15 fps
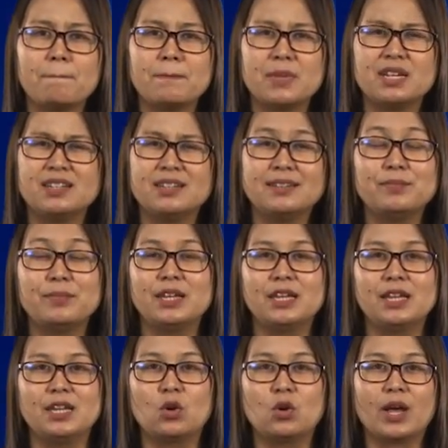มัน
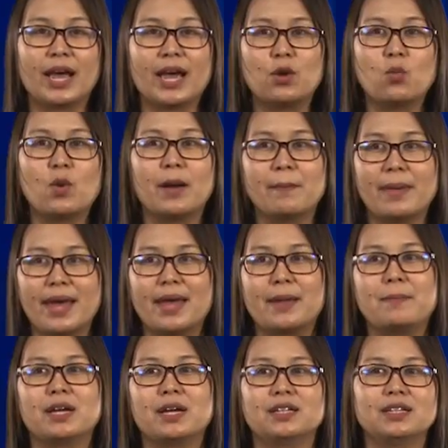มีการวางแผน
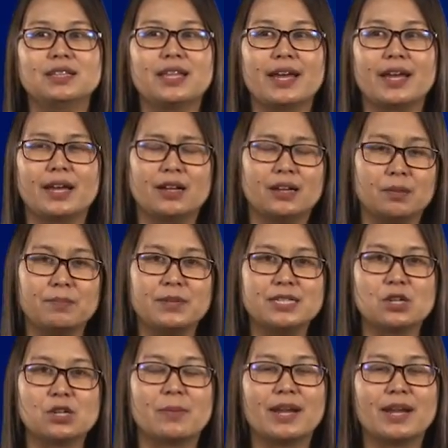มาตั้งแต่ปี